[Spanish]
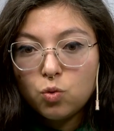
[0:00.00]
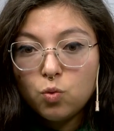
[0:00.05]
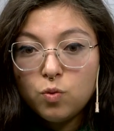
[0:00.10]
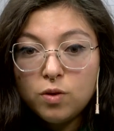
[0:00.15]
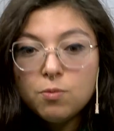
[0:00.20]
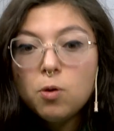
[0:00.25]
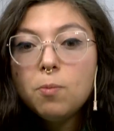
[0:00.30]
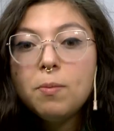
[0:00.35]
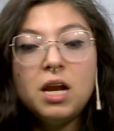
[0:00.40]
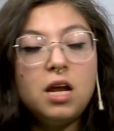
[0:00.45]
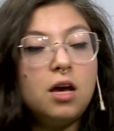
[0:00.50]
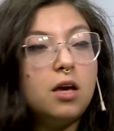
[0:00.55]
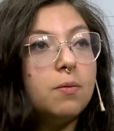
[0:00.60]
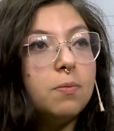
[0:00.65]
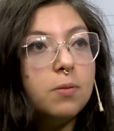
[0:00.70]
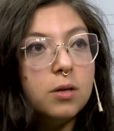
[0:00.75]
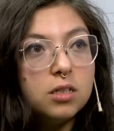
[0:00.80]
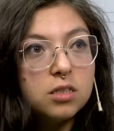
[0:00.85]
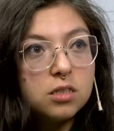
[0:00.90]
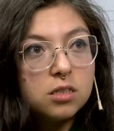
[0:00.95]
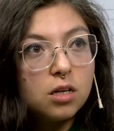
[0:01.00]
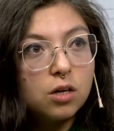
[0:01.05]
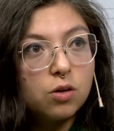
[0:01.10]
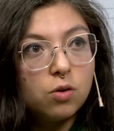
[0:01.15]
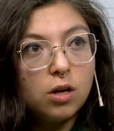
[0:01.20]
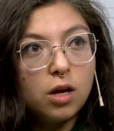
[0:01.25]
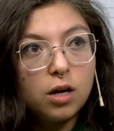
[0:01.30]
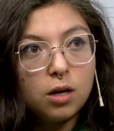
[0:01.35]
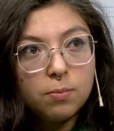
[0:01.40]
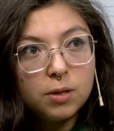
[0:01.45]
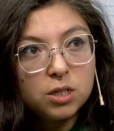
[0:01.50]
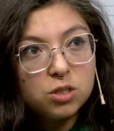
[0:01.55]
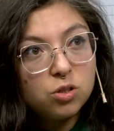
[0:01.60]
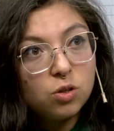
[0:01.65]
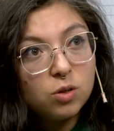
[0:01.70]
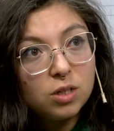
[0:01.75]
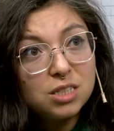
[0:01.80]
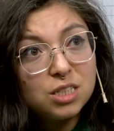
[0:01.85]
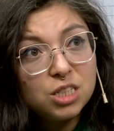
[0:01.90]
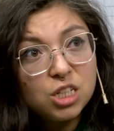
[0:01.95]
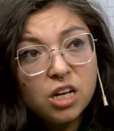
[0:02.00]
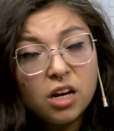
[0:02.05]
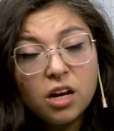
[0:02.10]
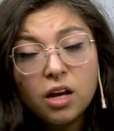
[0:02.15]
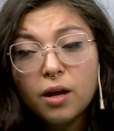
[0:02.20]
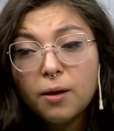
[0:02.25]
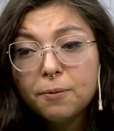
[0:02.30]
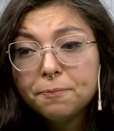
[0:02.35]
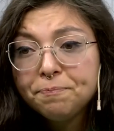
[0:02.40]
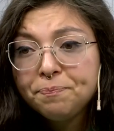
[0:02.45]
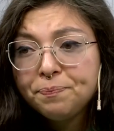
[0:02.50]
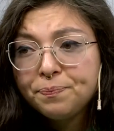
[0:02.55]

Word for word: tuvimos malas experiencias con la represión en Chile,